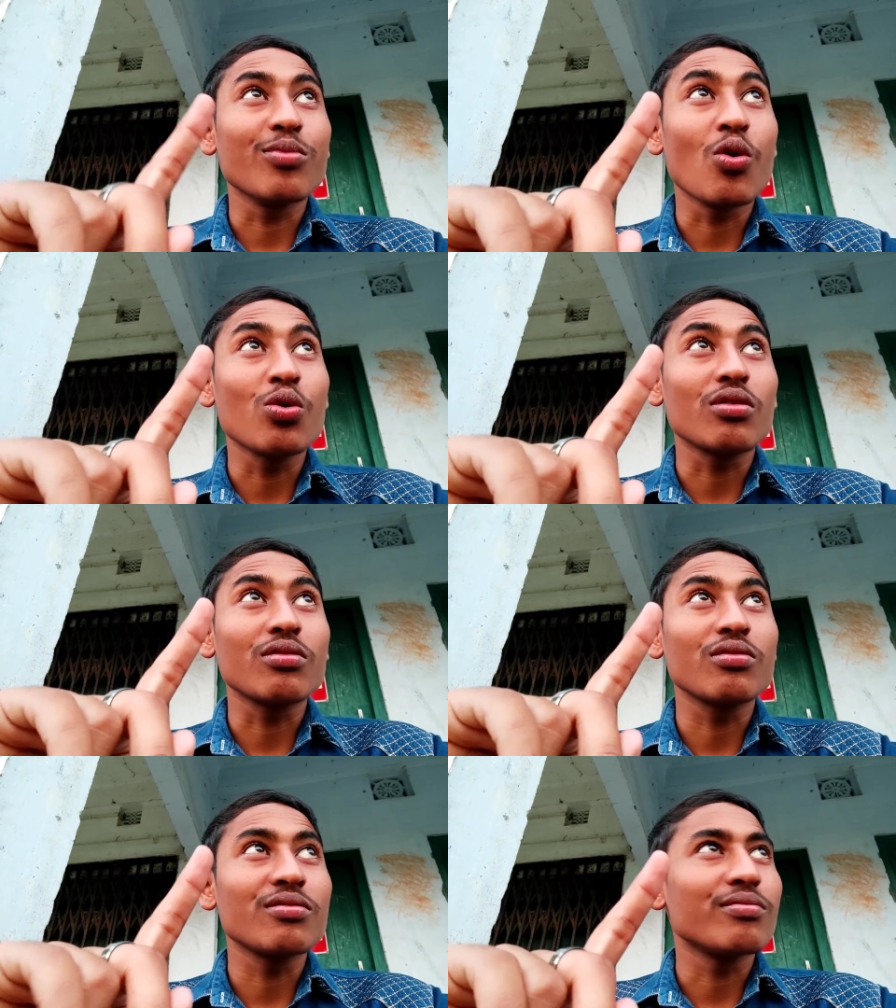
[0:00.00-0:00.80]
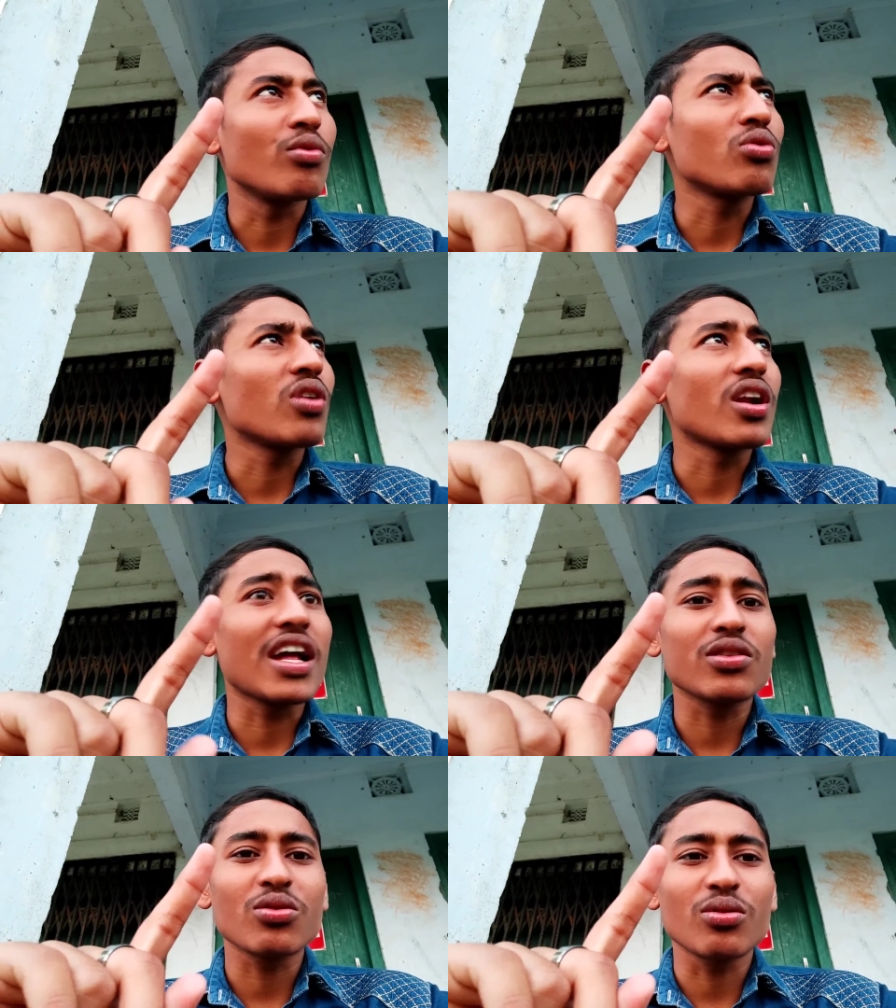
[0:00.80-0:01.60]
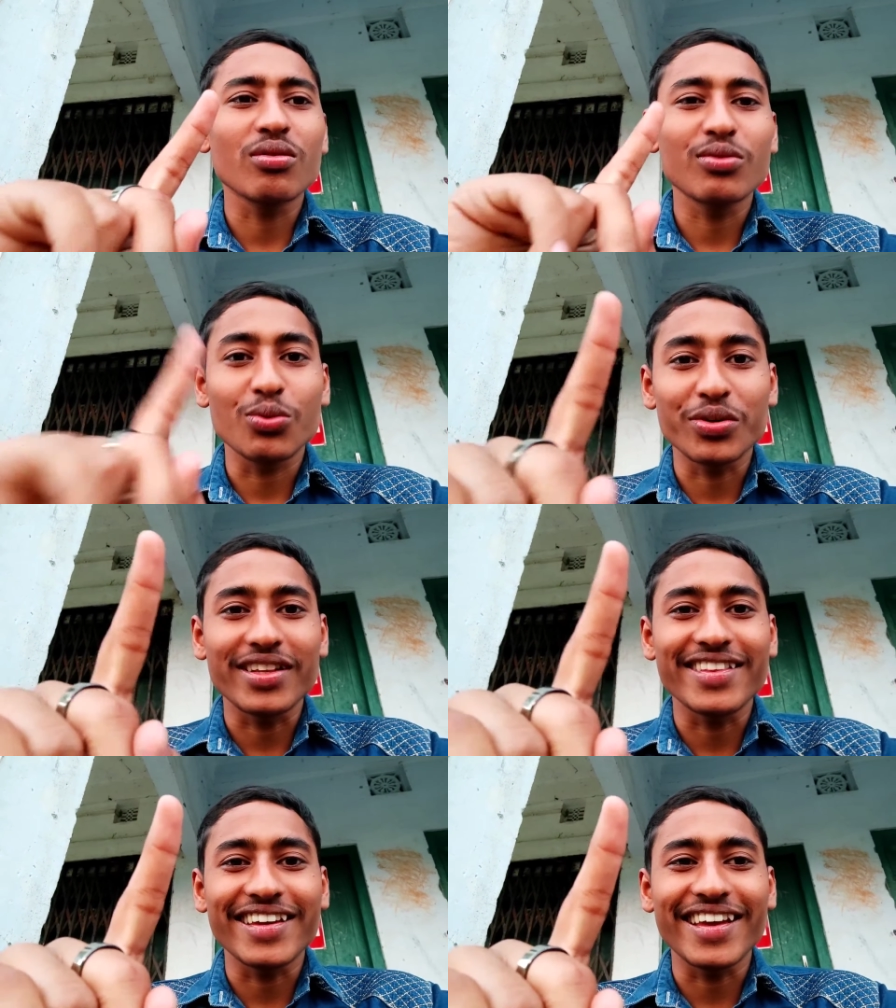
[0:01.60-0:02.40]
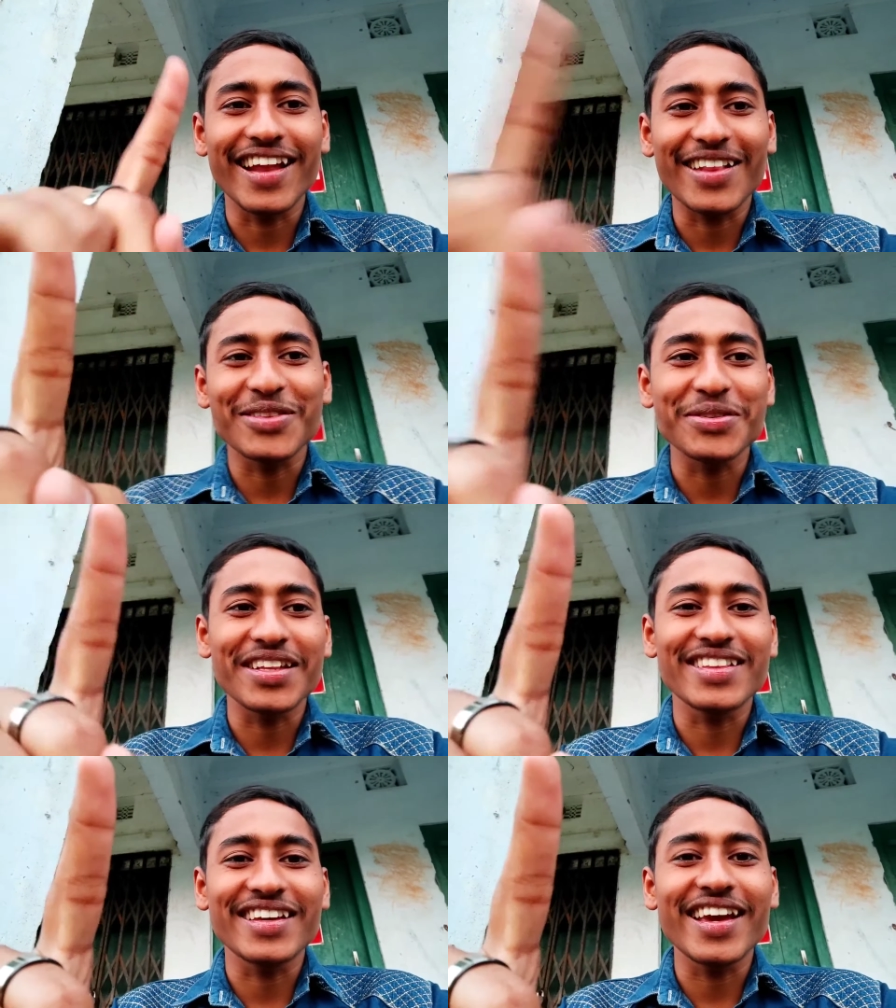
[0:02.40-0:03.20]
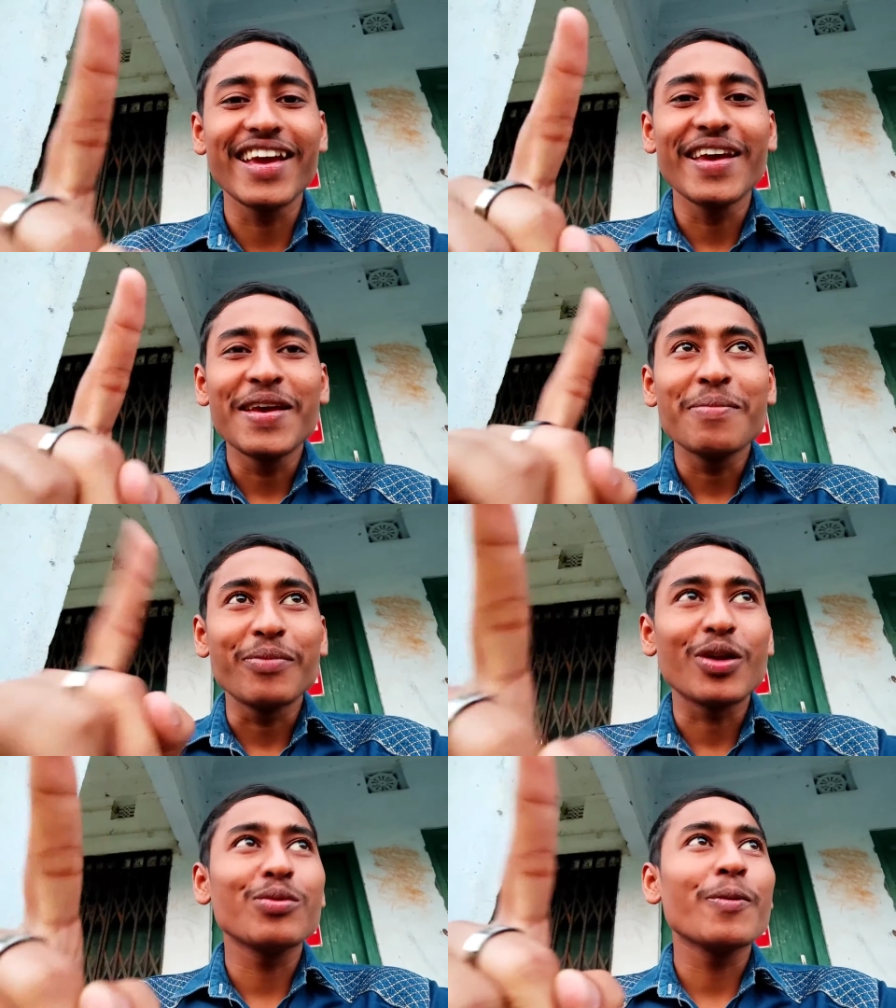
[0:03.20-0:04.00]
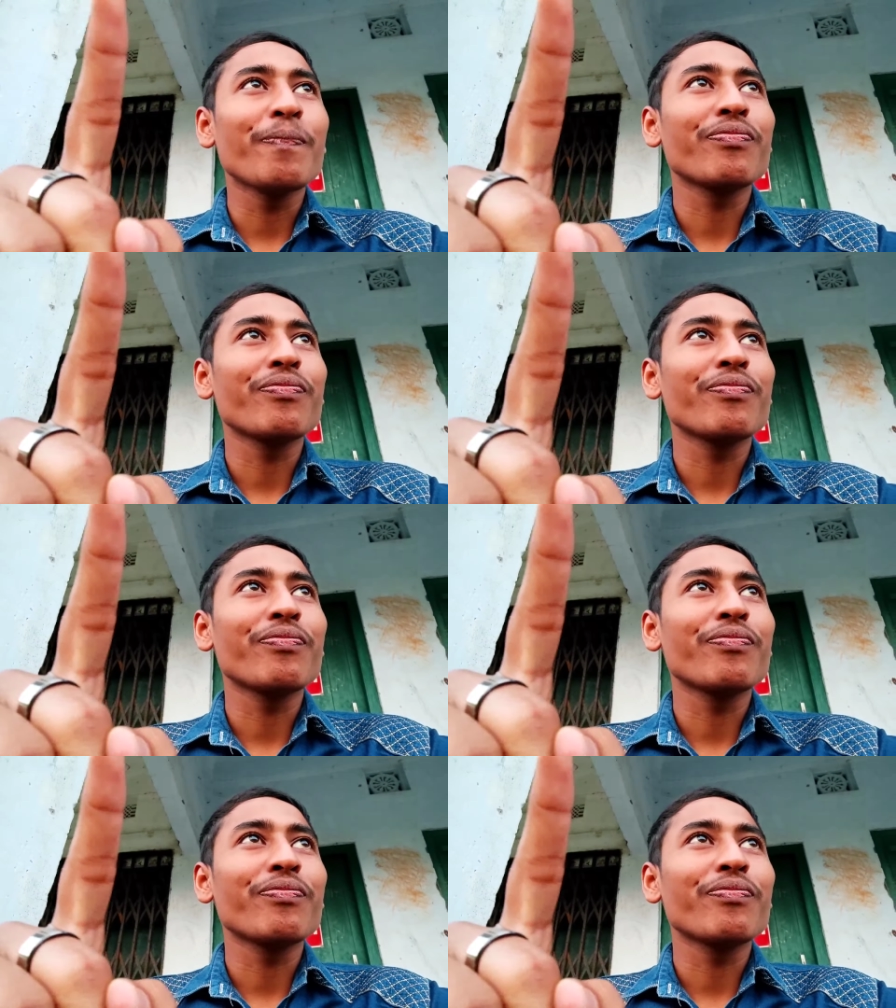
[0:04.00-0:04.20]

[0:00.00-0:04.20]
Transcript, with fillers: ভোর ভোরও না রাত্র দুইটার দিকে রাত দুইটার দিকে বেরোবো